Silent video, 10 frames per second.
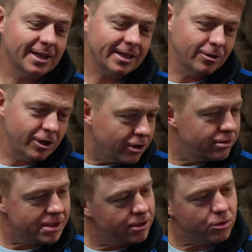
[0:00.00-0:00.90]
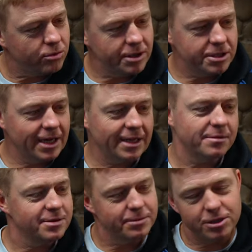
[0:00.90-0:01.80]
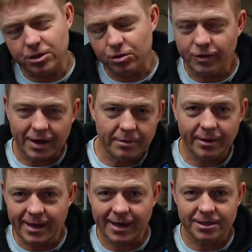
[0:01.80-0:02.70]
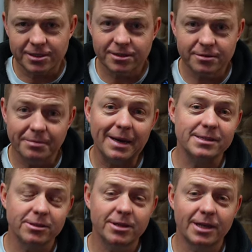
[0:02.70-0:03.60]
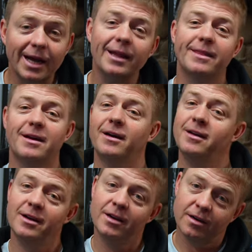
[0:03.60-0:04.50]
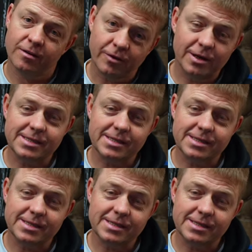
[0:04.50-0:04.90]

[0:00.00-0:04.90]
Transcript: Dlatego nie koncentruję się na tym, żeby szczytówka była jakaś bardzo delikatna wolę